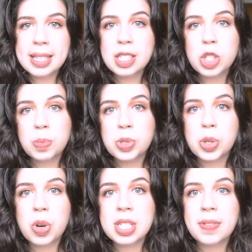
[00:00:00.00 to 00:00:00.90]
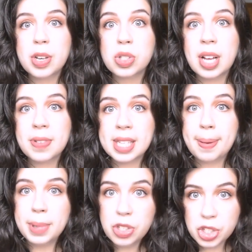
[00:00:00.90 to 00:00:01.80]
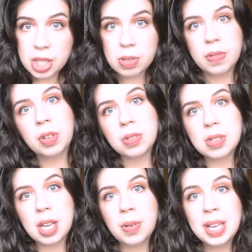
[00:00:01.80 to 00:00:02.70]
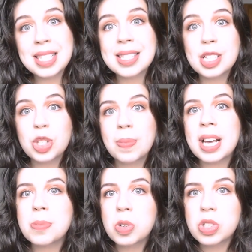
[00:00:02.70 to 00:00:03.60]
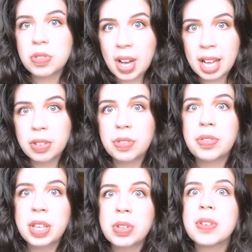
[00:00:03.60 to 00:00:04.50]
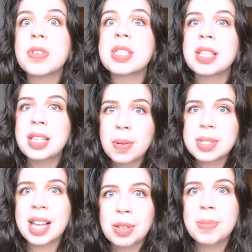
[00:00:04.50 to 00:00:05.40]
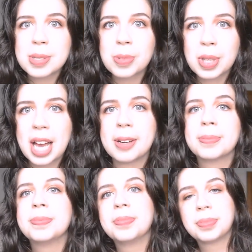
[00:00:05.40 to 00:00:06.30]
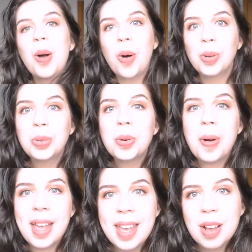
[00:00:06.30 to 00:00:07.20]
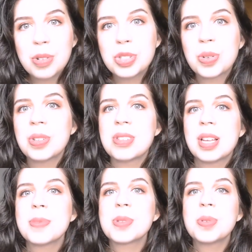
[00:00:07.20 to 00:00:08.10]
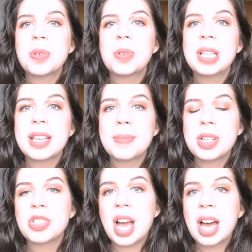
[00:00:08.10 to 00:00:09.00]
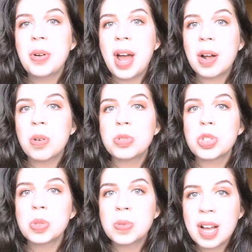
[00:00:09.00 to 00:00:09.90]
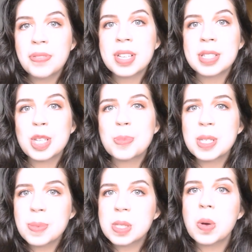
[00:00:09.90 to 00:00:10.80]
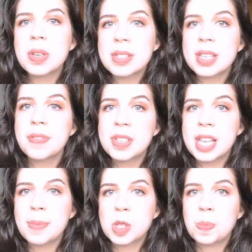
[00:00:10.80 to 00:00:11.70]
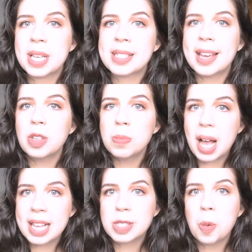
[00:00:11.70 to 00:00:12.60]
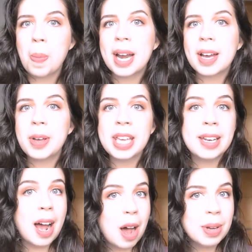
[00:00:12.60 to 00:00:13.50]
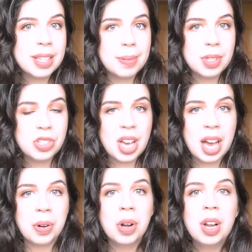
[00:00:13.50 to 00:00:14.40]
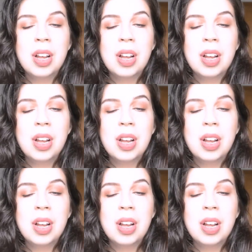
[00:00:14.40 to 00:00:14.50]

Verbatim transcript: esse tipo de coisa vai ajudar você a medir a sua evolução e se sentir mais motivado vendo que você não está no mesmo lugar. Outro erro de quando estamos no intermediário é continuar fazendo as mesmas coisas que fizemos para sair do básico para ir ao intermediário.